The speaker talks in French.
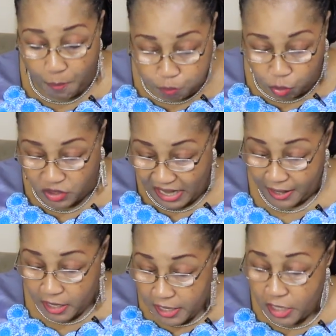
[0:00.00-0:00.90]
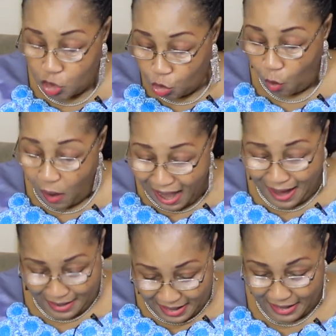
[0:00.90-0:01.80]
projets, ils seront seront
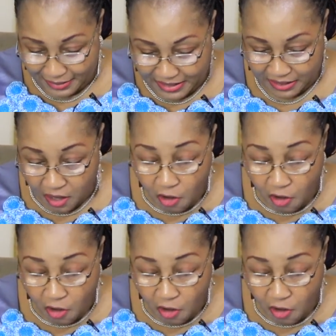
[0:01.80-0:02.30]
anéantis.